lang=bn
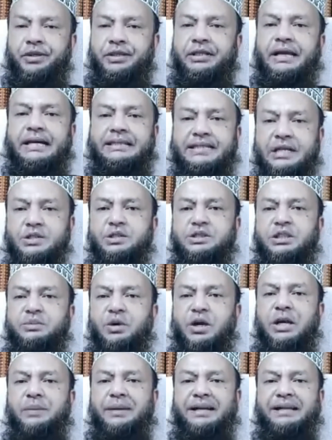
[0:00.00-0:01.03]
ডাক্তার যদি
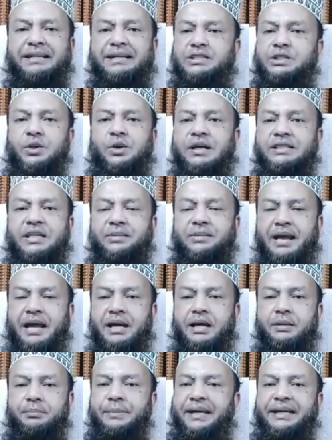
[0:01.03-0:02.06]
বলে ব্যান্ডেজ ধোয়া যাবে না
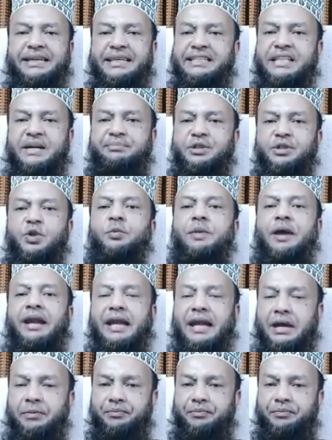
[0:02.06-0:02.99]
ব্যান্ডেজ আপনি ধুবেন না